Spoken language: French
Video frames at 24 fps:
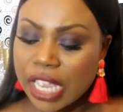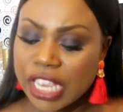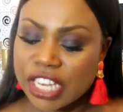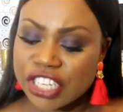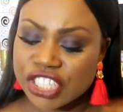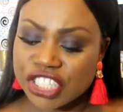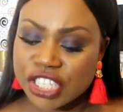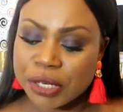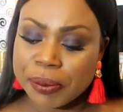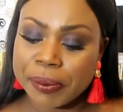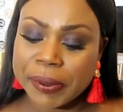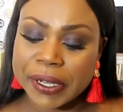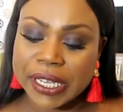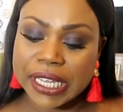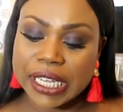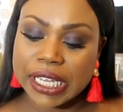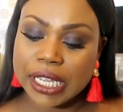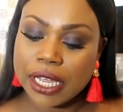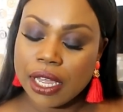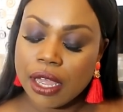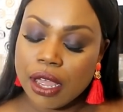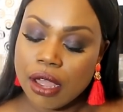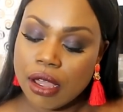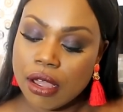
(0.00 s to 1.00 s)
j'ai
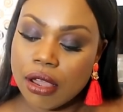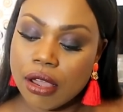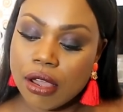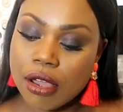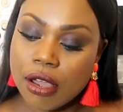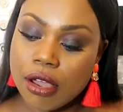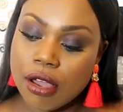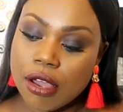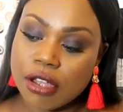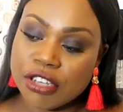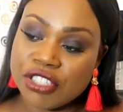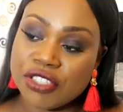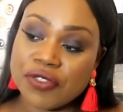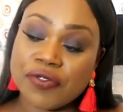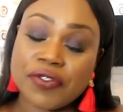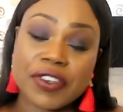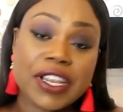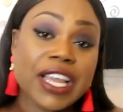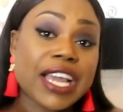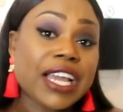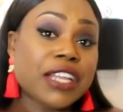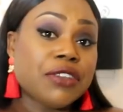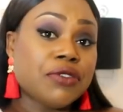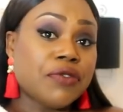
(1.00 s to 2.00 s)
pris euh, je
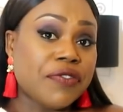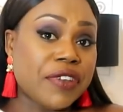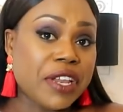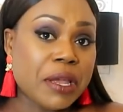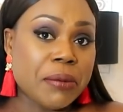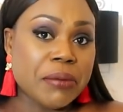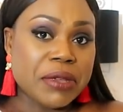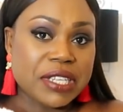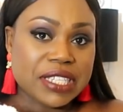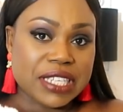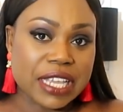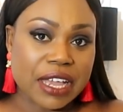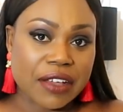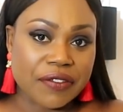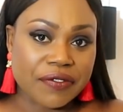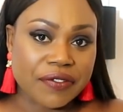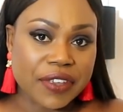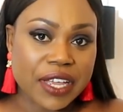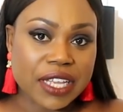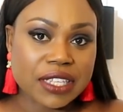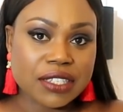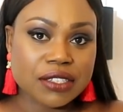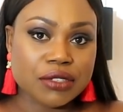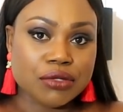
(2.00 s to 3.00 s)
voulais renouveler mes
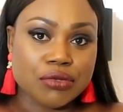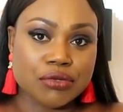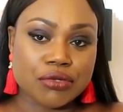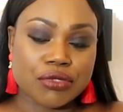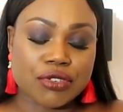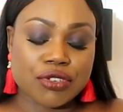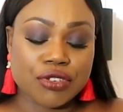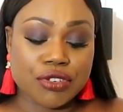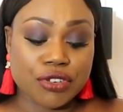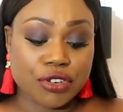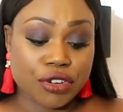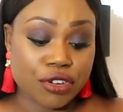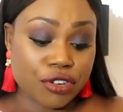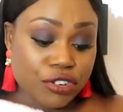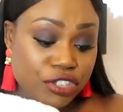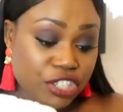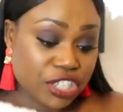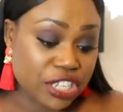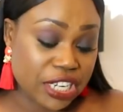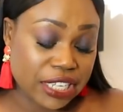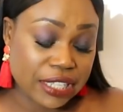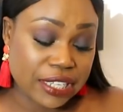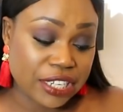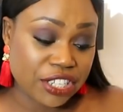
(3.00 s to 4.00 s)
serviettes, donc euh, quand
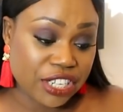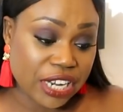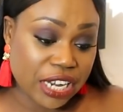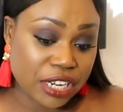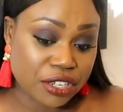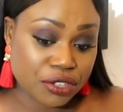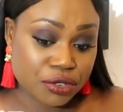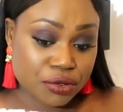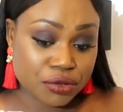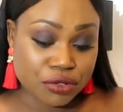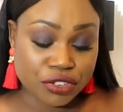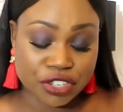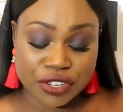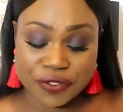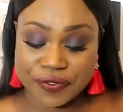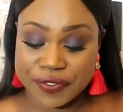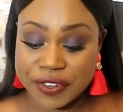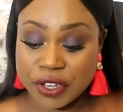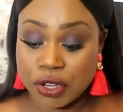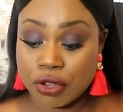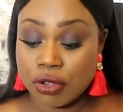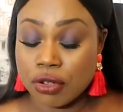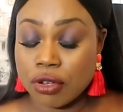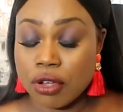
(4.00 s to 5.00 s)
j'y étais chez Action, j'ai
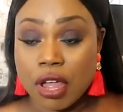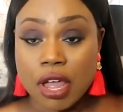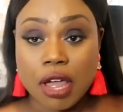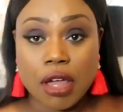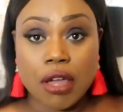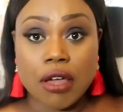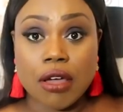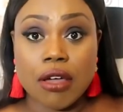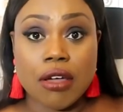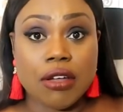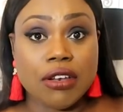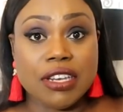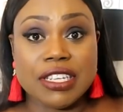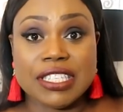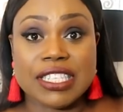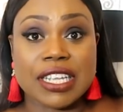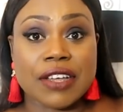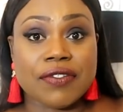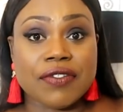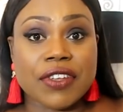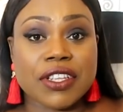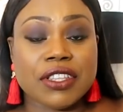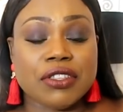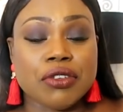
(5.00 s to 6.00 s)
vu que euh, les
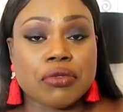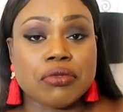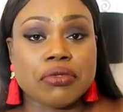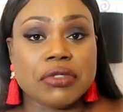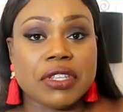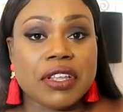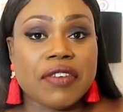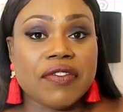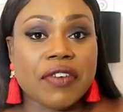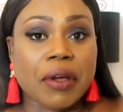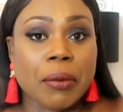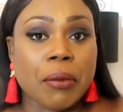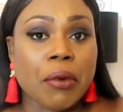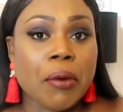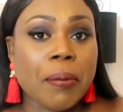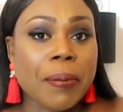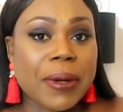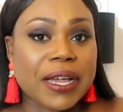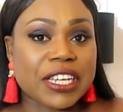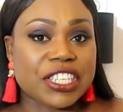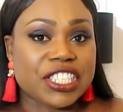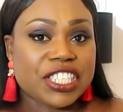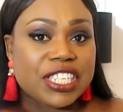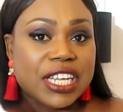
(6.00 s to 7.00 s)
serviettes ne coûtaient vraiment
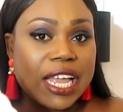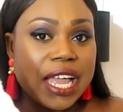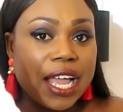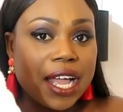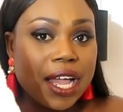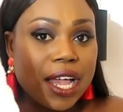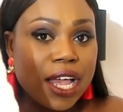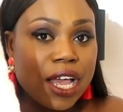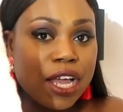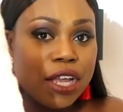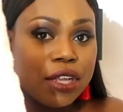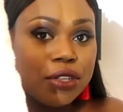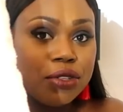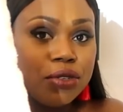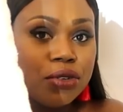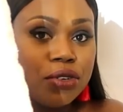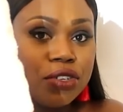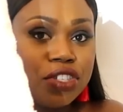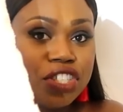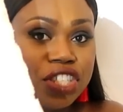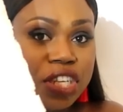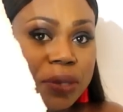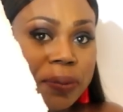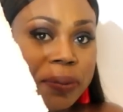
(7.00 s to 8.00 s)
pas cher.
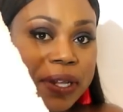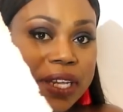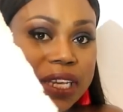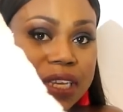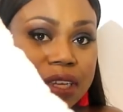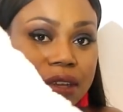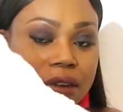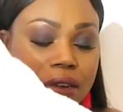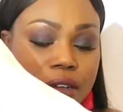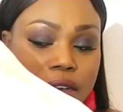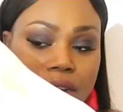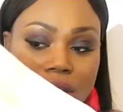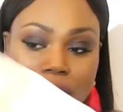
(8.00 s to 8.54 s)
Donc j'ai pris